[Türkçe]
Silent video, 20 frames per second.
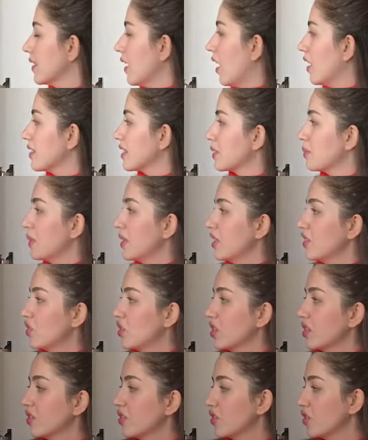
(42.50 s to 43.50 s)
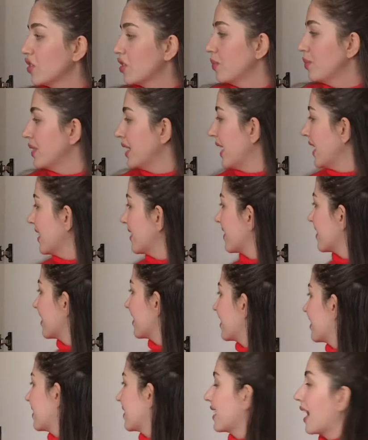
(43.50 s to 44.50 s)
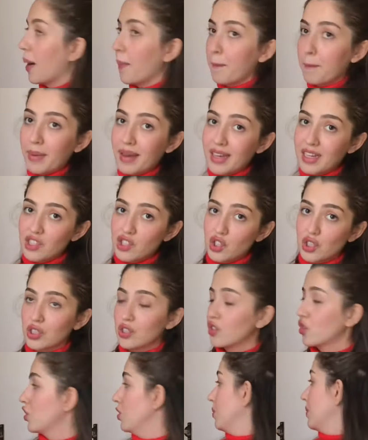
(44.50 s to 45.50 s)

asmaya çalıştım. Renk sırası yapmaya çalıştım